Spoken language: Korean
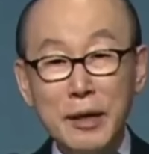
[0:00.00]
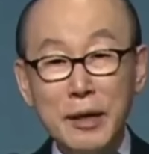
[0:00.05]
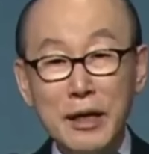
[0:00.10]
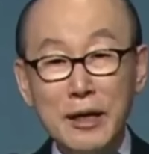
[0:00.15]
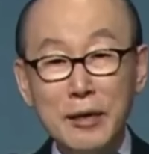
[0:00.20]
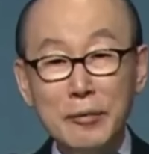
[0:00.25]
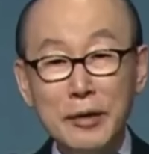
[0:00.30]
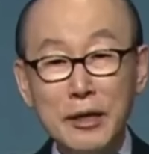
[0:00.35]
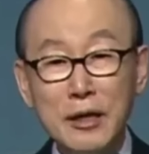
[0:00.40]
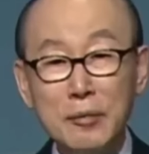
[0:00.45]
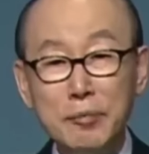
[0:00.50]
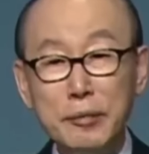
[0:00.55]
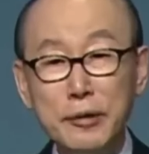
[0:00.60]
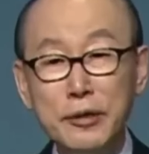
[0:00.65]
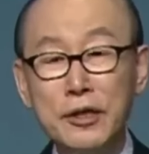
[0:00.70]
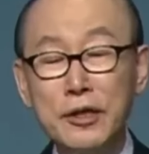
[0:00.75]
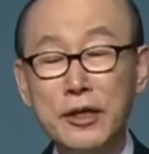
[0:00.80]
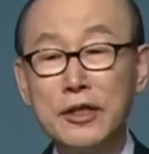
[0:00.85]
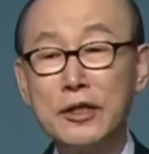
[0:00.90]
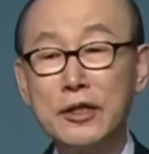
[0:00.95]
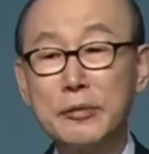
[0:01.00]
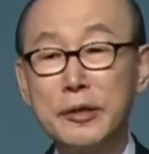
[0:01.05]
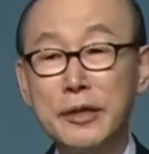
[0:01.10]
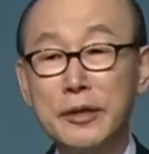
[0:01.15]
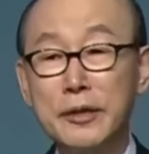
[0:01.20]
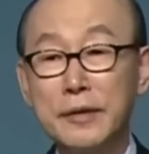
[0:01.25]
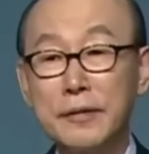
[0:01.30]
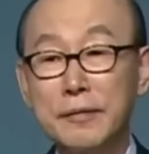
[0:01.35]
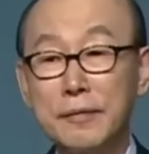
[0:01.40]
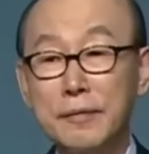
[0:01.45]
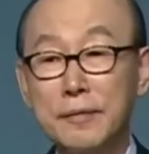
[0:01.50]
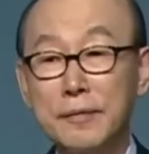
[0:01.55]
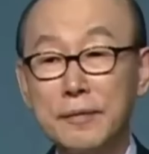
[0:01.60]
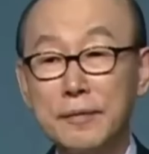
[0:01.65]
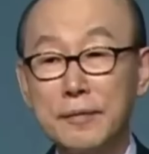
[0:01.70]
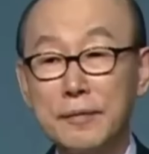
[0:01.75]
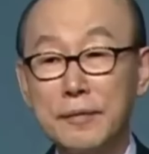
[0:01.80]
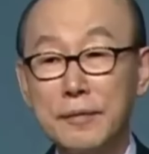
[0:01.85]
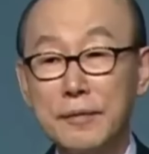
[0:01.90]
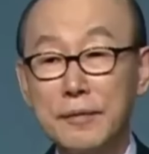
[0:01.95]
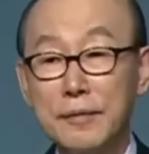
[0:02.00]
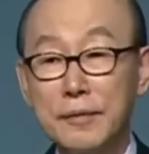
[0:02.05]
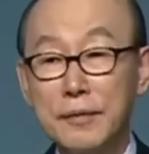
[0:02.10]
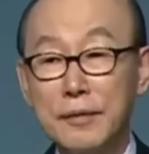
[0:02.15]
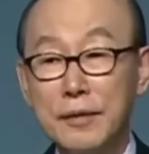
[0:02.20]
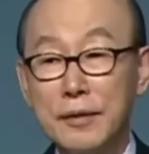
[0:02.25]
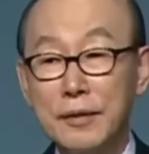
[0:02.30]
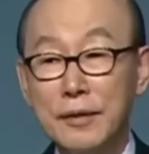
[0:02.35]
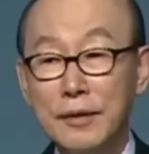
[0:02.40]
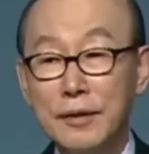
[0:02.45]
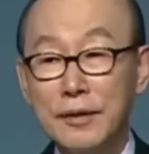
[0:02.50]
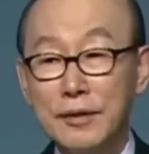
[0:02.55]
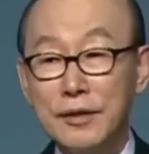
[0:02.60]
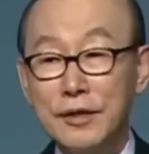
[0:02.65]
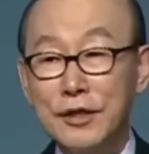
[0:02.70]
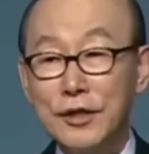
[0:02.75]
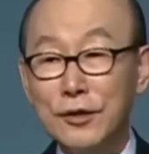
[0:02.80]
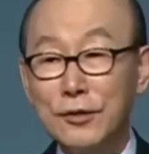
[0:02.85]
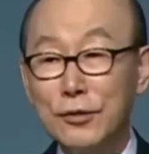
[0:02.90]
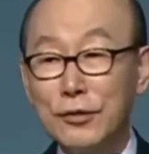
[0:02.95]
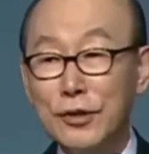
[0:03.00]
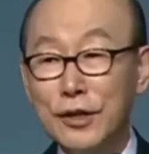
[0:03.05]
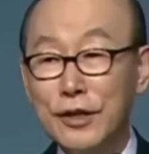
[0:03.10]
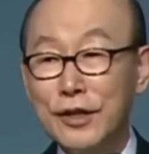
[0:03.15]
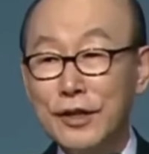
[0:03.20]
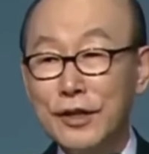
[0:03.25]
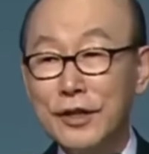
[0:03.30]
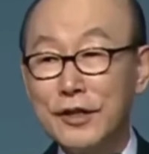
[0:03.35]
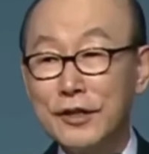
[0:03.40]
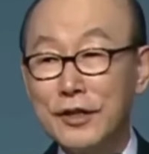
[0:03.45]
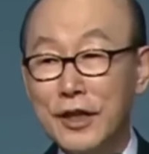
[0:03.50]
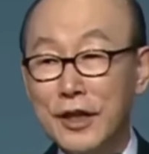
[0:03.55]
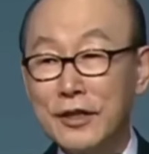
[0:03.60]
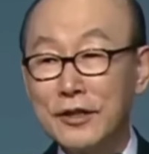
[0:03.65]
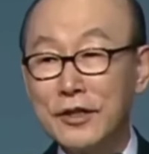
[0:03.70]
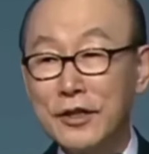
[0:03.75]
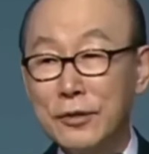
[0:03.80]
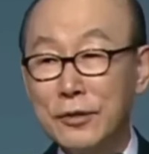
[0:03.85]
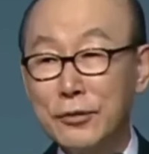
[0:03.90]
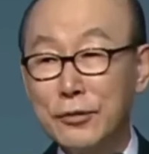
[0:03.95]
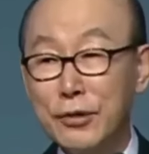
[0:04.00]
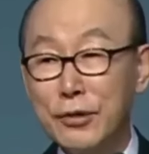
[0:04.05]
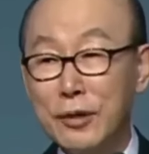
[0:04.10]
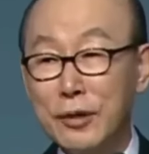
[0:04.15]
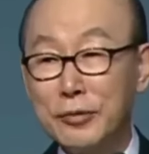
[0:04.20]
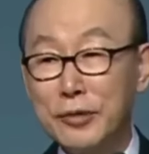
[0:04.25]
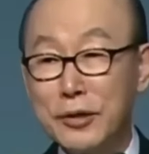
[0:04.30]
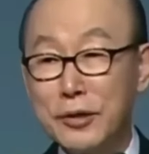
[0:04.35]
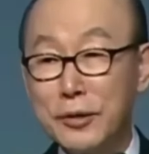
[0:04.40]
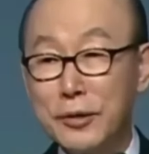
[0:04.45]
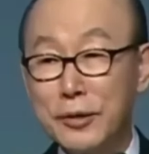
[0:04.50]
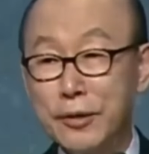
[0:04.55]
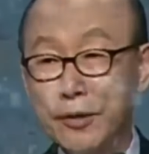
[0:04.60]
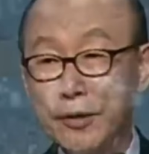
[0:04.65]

마음이 기뻐지는 것입니다. 성도들이 그렇게 사랑스러울 수 없어요.